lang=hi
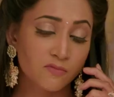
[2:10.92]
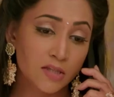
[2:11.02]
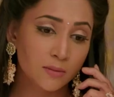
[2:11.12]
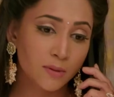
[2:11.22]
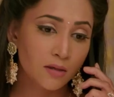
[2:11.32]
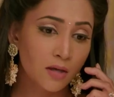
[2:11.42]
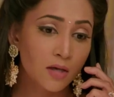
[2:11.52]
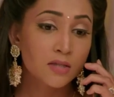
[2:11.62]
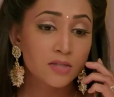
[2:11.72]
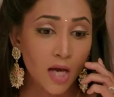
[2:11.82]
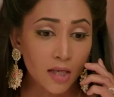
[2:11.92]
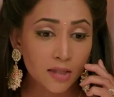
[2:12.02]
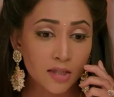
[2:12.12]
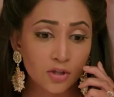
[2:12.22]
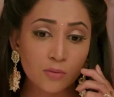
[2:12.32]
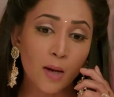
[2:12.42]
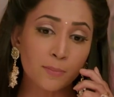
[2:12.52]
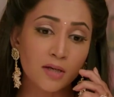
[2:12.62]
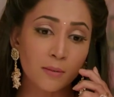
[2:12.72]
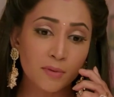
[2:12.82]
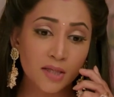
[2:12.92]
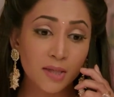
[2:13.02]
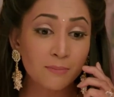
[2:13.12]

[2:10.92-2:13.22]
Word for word: वैसे भी जानकी जी तो अब आपकी कंपनी की